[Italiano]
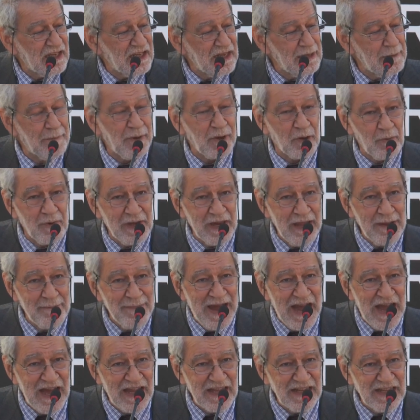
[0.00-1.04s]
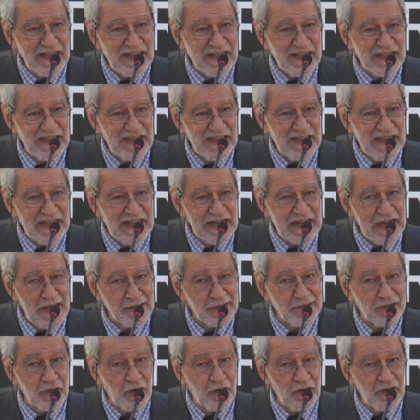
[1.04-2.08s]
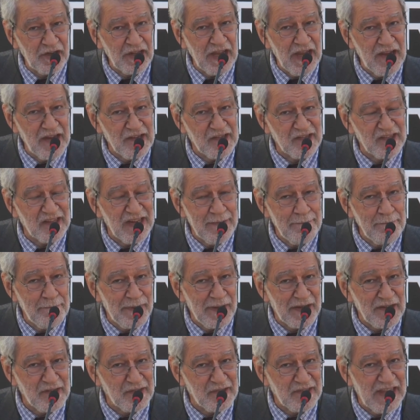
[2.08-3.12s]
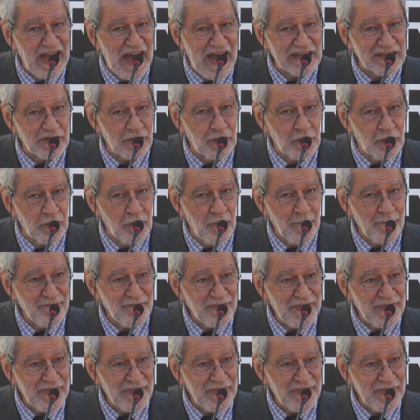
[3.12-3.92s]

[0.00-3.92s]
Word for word: Il problema nella storia è sempre stato